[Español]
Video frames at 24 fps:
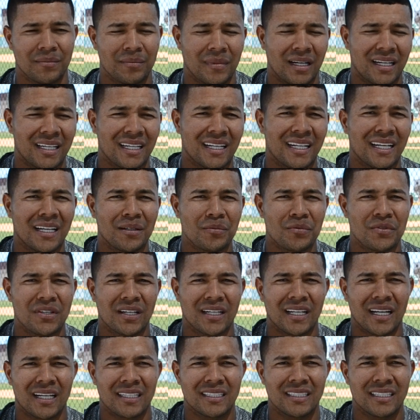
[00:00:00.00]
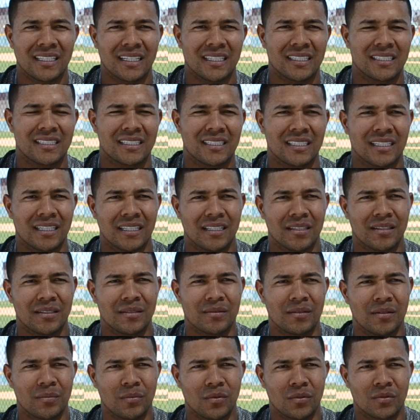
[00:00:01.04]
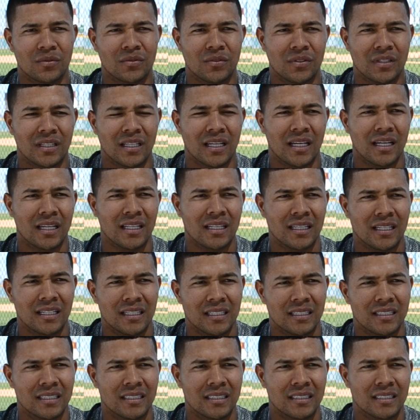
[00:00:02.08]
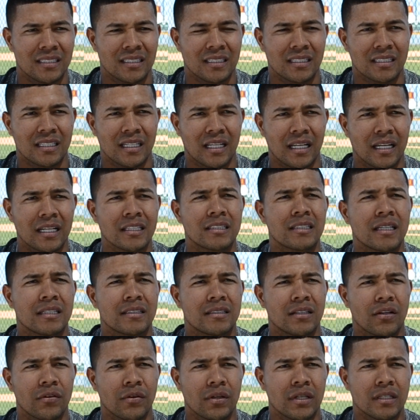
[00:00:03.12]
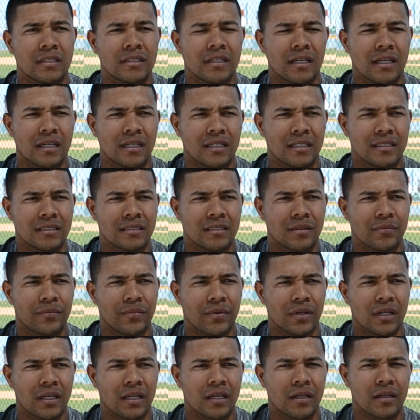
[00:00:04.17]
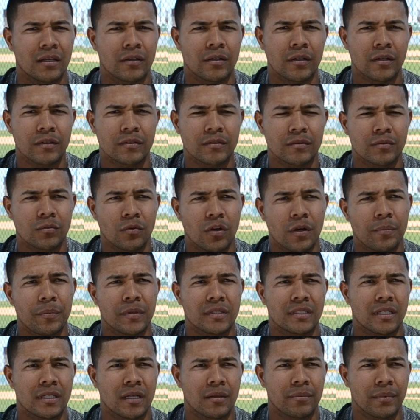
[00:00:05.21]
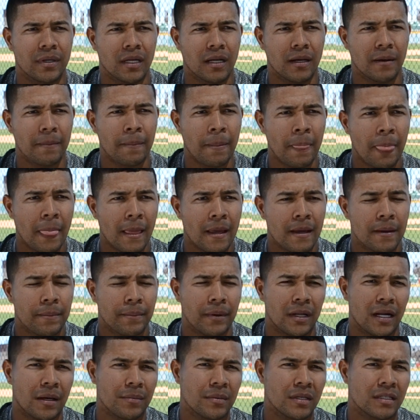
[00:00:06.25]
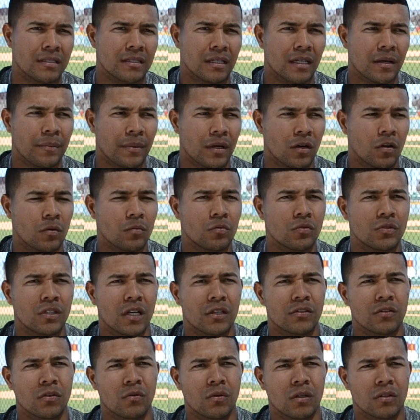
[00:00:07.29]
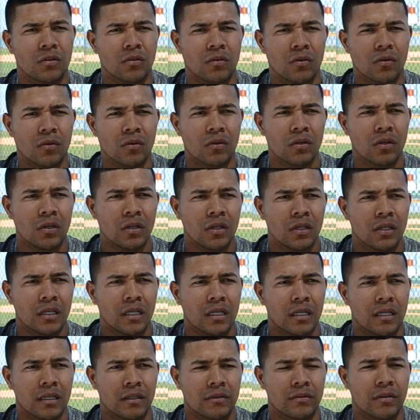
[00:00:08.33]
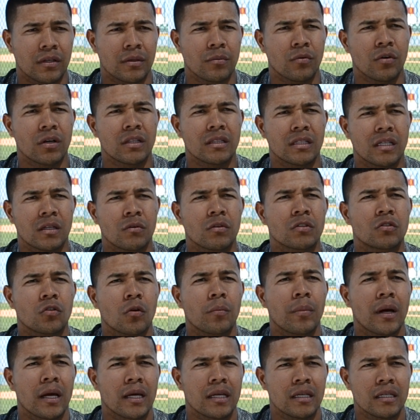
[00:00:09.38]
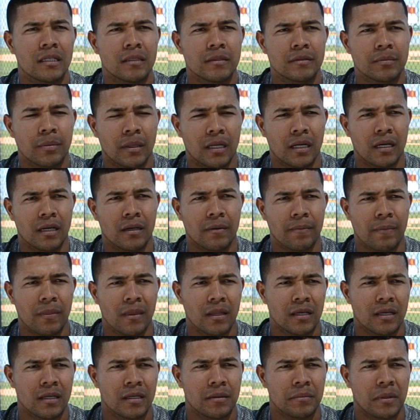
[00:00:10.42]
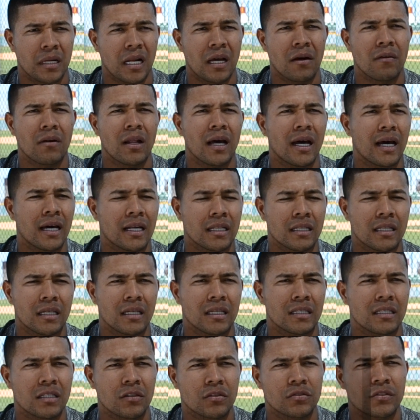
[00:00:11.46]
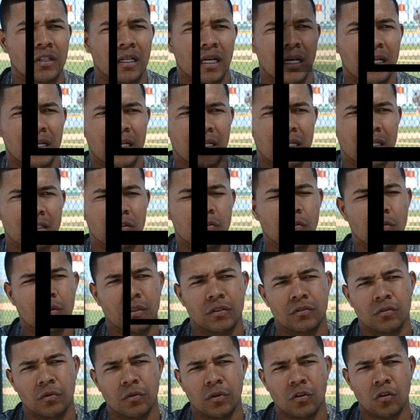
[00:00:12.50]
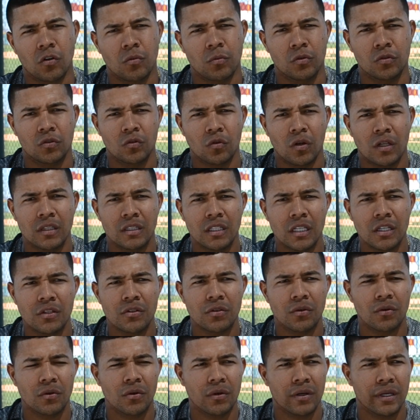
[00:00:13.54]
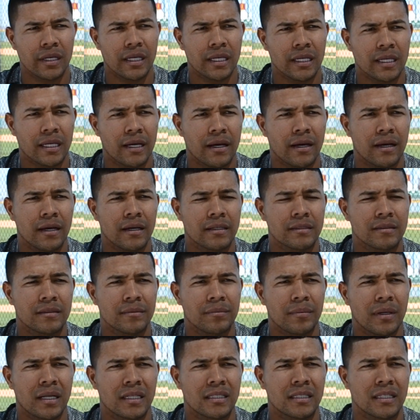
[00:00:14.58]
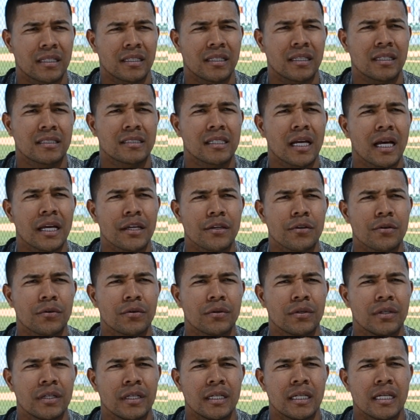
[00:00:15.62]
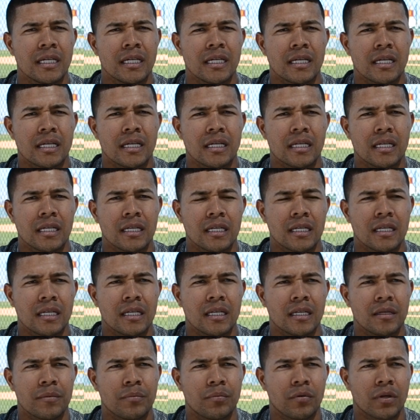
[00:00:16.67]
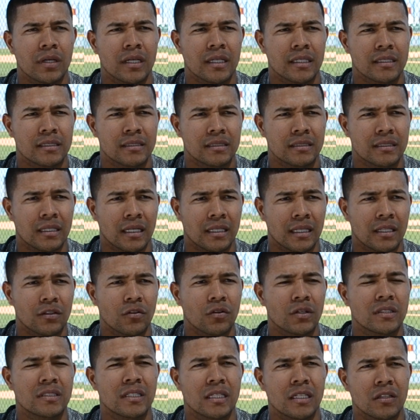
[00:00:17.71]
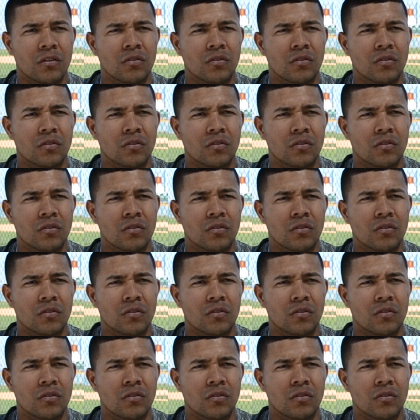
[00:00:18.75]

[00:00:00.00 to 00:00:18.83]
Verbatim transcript: Más que nada, muchas gracias eh, por la oportunidad de, tener esta entrevista. Eh, siempre es muy especial para, para mí, sé que para los muchachos cuando eh, recibimos gente de nuestro país para, para hablar de, nuestra carrera y todo esto. Bueno, como tú lo has dicho, ya hace parte de 10 años y pues tratando de seguir